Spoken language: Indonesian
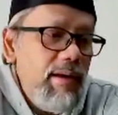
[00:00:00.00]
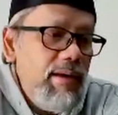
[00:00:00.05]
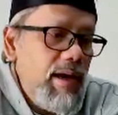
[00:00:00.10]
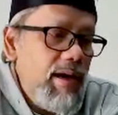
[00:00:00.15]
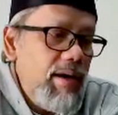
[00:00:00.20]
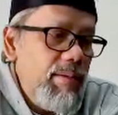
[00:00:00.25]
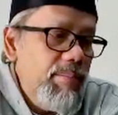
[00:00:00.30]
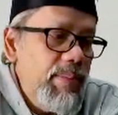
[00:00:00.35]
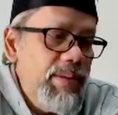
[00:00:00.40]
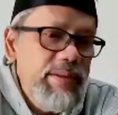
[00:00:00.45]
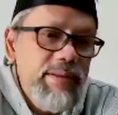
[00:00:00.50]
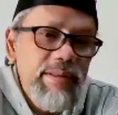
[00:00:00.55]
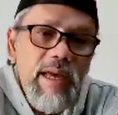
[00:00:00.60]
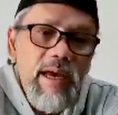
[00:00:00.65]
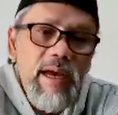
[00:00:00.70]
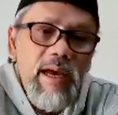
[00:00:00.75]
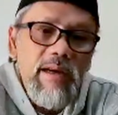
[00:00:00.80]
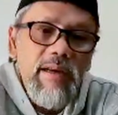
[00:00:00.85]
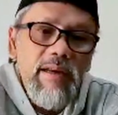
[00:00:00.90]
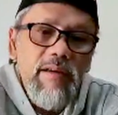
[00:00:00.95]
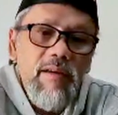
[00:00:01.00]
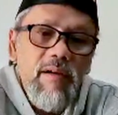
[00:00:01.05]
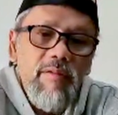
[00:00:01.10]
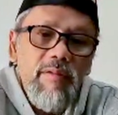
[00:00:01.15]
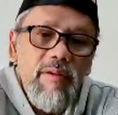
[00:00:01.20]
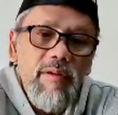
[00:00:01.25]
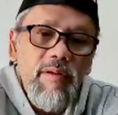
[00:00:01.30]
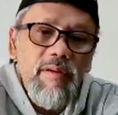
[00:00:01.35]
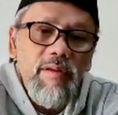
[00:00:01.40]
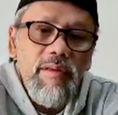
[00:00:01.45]
yang bisa di
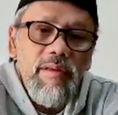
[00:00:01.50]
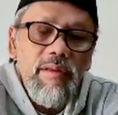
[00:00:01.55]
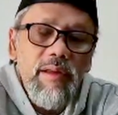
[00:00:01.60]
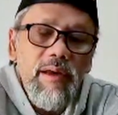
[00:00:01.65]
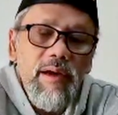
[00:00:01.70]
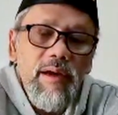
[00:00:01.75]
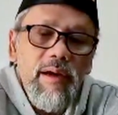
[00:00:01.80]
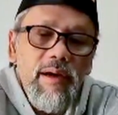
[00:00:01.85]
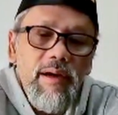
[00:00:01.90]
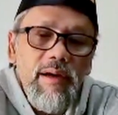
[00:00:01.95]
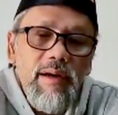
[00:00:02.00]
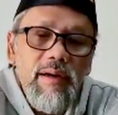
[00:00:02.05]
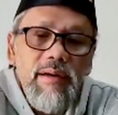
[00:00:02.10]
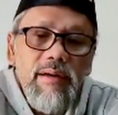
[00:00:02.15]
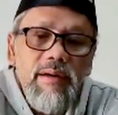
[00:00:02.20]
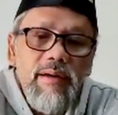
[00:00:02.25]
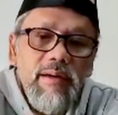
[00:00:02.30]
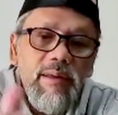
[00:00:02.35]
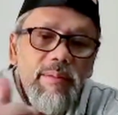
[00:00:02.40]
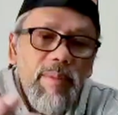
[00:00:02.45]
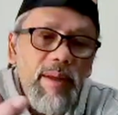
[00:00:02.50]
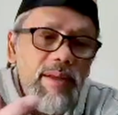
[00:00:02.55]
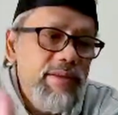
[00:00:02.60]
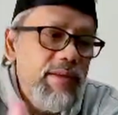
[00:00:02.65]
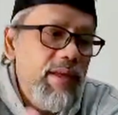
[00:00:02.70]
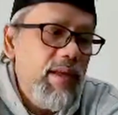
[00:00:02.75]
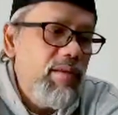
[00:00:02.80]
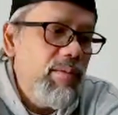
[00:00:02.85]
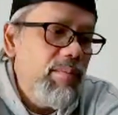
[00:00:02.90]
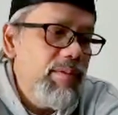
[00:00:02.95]
download uh,
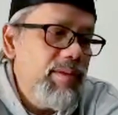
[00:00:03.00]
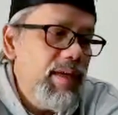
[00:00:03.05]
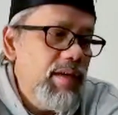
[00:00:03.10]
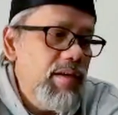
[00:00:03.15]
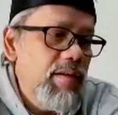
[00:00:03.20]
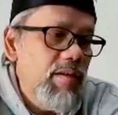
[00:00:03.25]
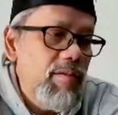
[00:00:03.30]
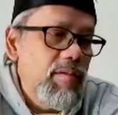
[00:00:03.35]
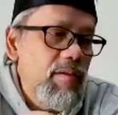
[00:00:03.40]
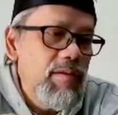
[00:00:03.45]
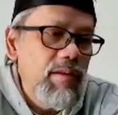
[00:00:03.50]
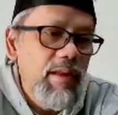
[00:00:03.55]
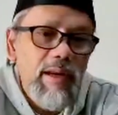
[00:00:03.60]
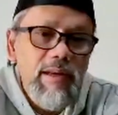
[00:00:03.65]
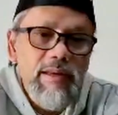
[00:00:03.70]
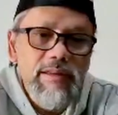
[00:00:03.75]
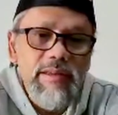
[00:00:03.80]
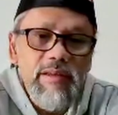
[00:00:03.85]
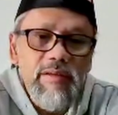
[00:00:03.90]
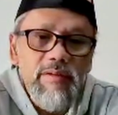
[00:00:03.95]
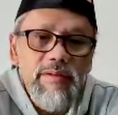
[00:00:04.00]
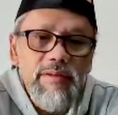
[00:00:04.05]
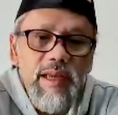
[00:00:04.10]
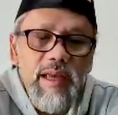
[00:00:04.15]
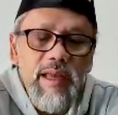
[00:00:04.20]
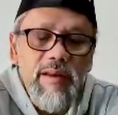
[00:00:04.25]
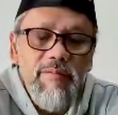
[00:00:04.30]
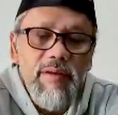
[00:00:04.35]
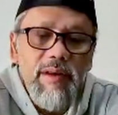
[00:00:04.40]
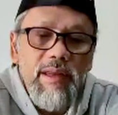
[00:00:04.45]
image-nya itu bisa di download dari
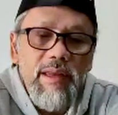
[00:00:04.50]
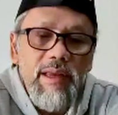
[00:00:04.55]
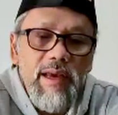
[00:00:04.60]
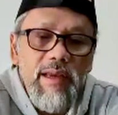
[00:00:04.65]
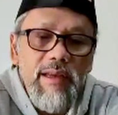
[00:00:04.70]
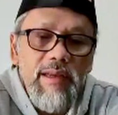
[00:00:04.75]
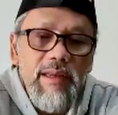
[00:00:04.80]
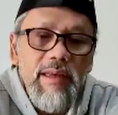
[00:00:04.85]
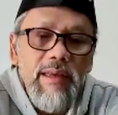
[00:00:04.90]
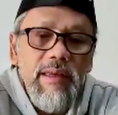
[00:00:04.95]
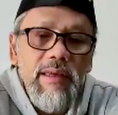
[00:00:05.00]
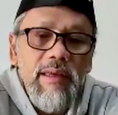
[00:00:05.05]
situsnya Nvidia ini